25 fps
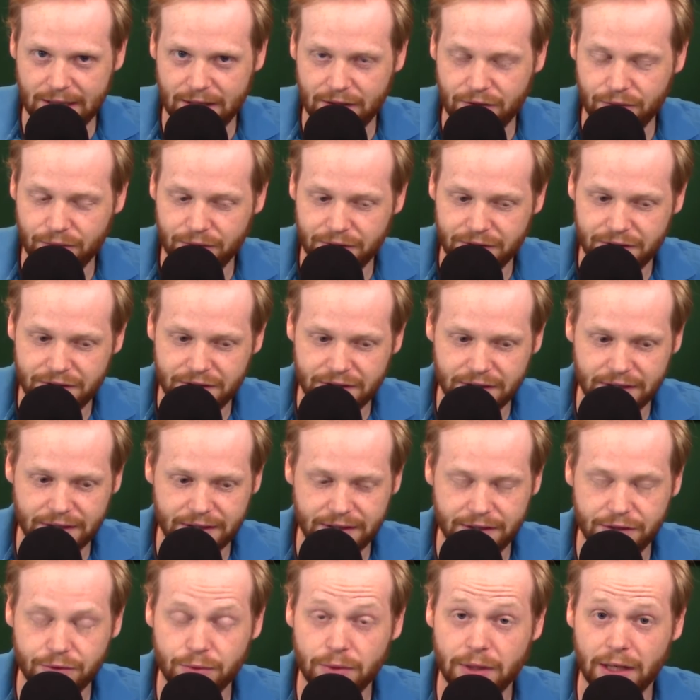durch
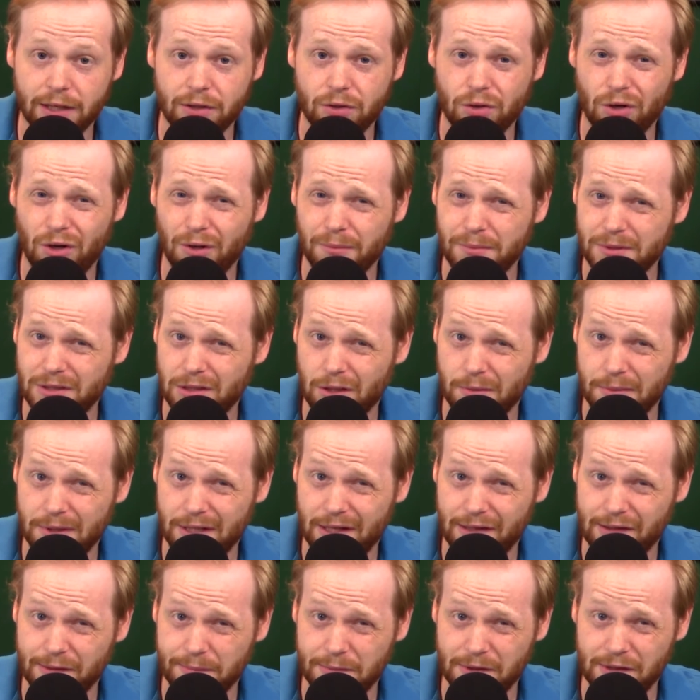äh, Julian Korb, ich glaube in
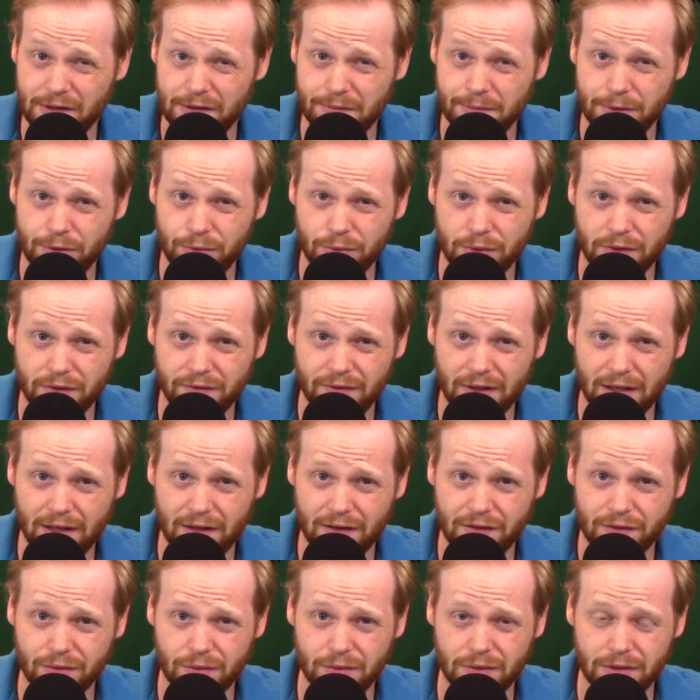der 70. Minute war
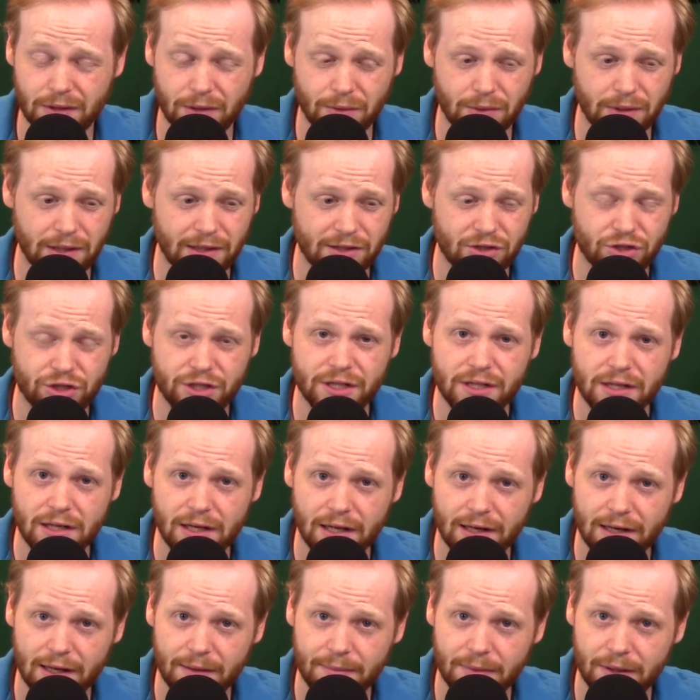das, und auch Lars
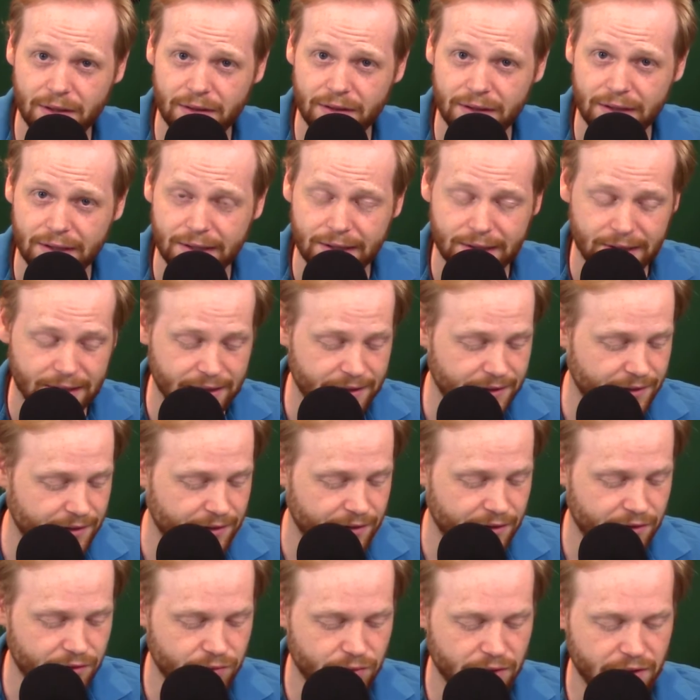Stindl hat einmal
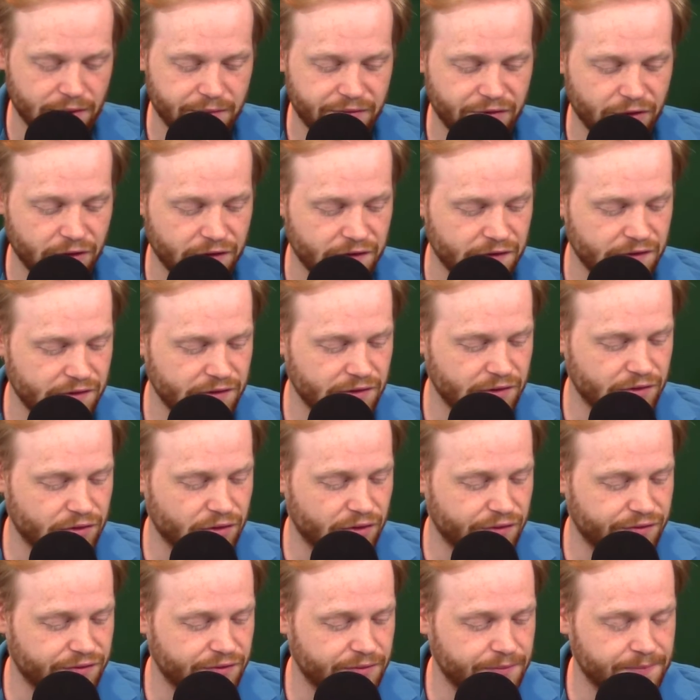äh, nur den Pfosten
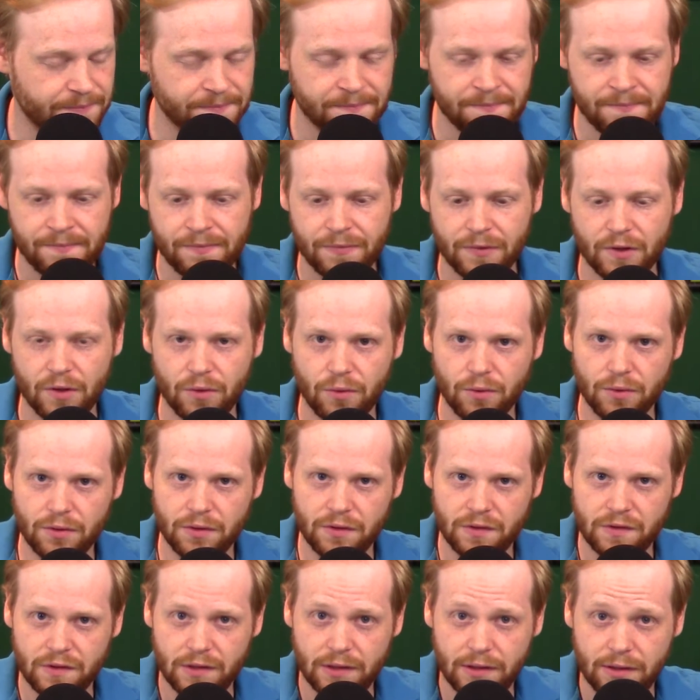getroffen.
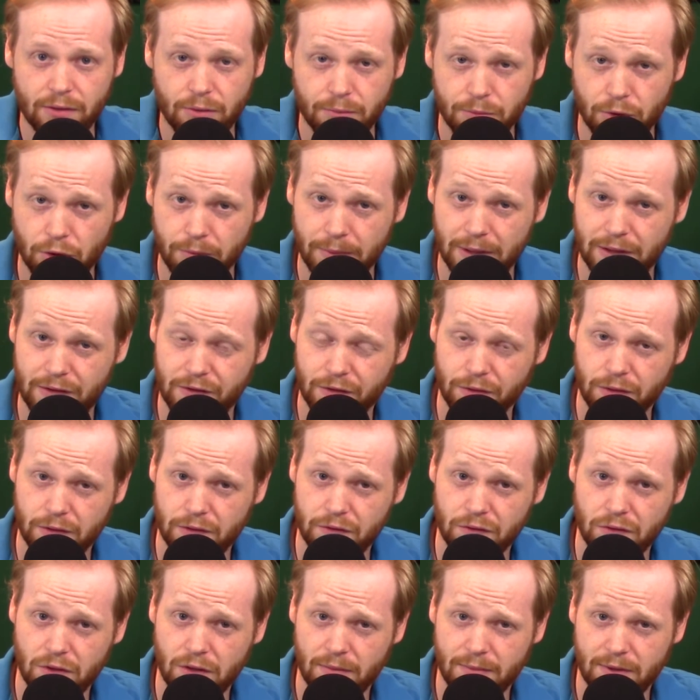Und äh, um nochmal
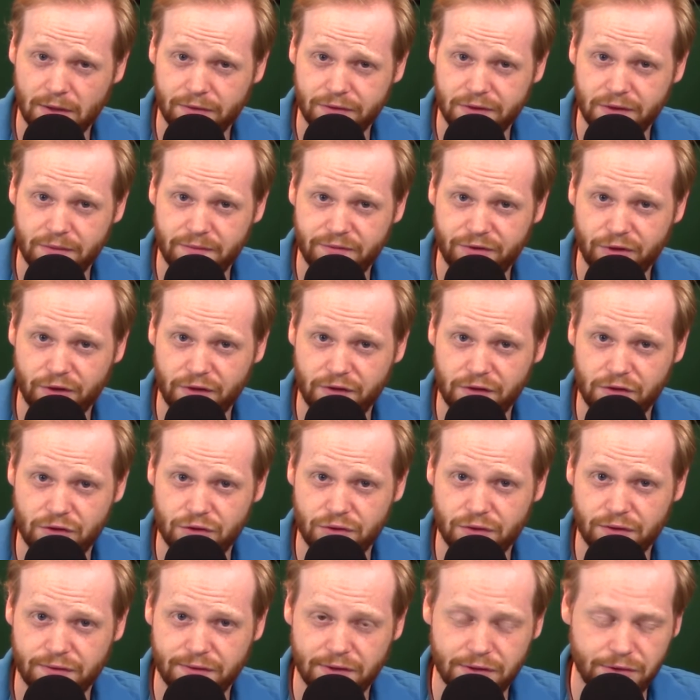zurückzukommen auf den
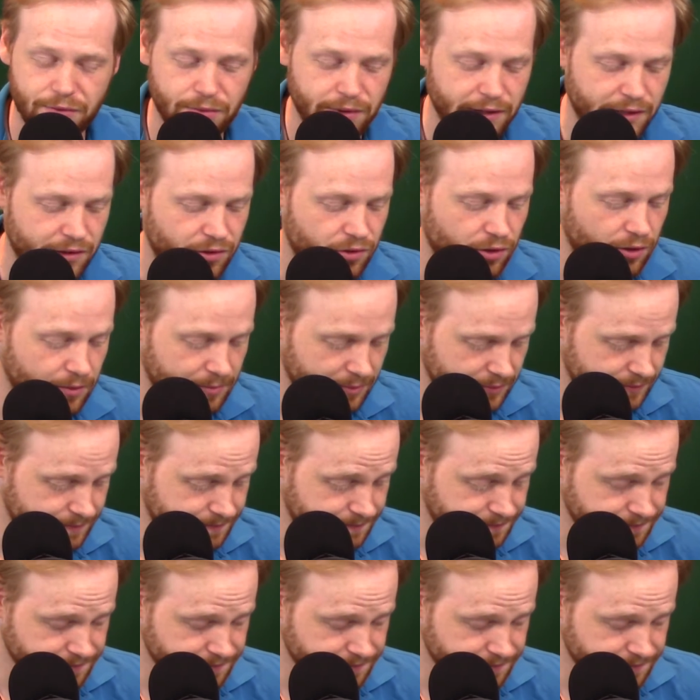Pfostenschuss von Julian Korb,